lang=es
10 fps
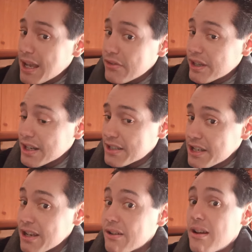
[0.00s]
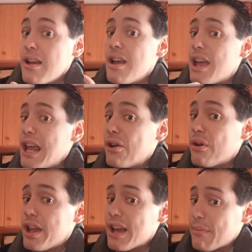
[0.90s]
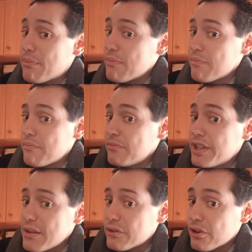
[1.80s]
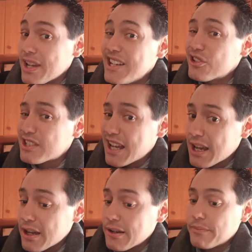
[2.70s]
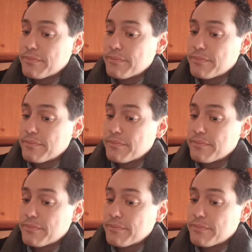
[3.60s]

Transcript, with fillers: entre sí él o ella dentro y no saca?